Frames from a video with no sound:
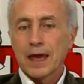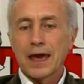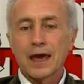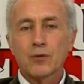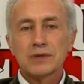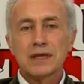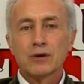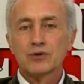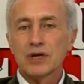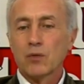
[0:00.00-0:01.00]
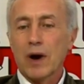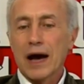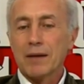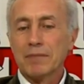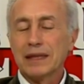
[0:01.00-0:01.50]
E questa cosa
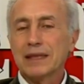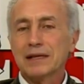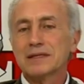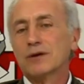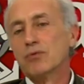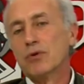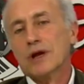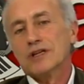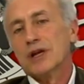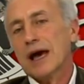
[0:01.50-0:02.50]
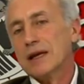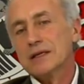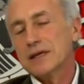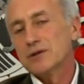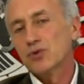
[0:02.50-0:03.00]
qua mette al sicuro la Schlein, nel
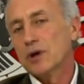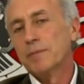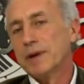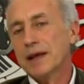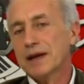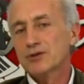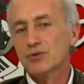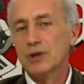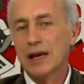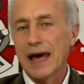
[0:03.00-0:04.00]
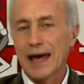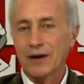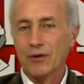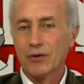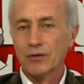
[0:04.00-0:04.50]
senso che per il resto
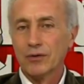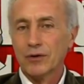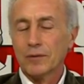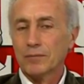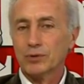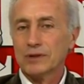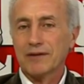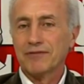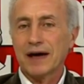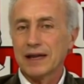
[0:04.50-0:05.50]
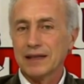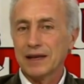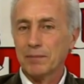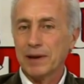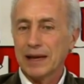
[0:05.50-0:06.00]
dell'anno potrà fare
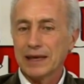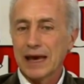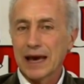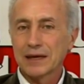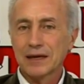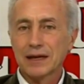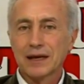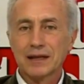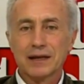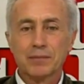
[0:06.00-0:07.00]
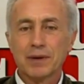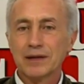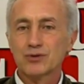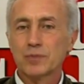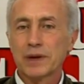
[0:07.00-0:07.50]
delle belle chiacchiere, delle
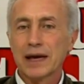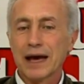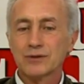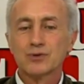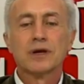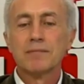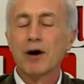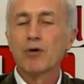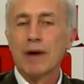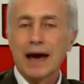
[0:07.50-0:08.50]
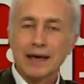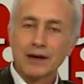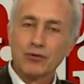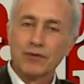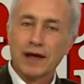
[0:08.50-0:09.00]
belle supercazzole, ma ormai
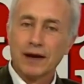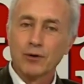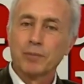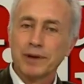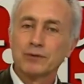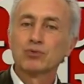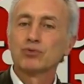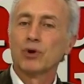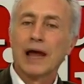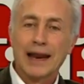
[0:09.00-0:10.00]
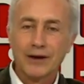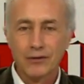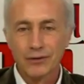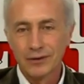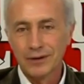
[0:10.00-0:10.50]
il governo per tutto
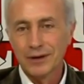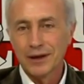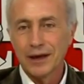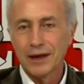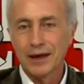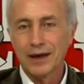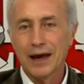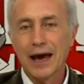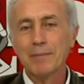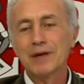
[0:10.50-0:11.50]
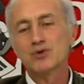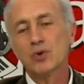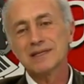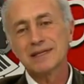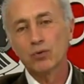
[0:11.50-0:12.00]
l'anno eh, ha
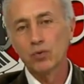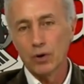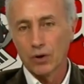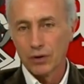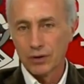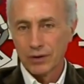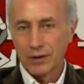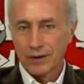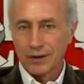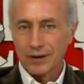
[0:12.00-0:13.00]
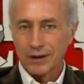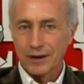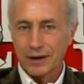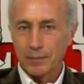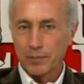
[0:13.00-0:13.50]
messo al sicuro
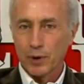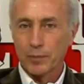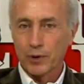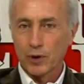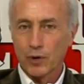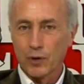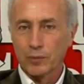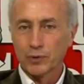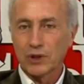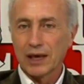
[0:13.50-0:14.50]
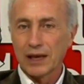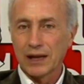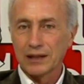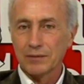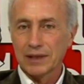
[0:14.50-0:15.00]
eh, il proprio
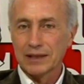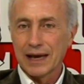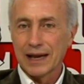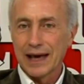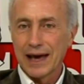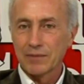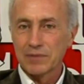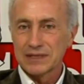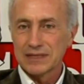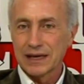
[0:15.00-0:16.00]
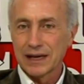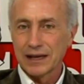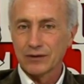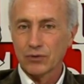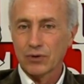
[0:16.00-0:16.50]
potere di mandare armi in
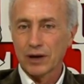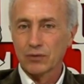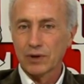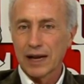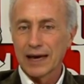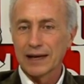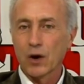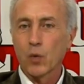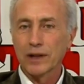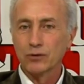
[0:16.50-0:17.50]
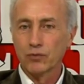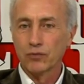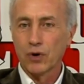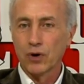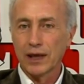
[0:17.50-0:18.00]
segreto all'Ucraina quando
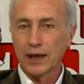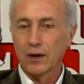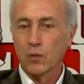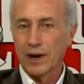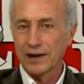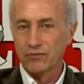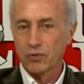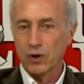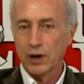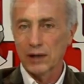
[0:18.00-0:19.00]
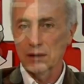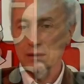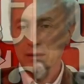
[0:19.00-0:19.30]
vuole e quali vuole.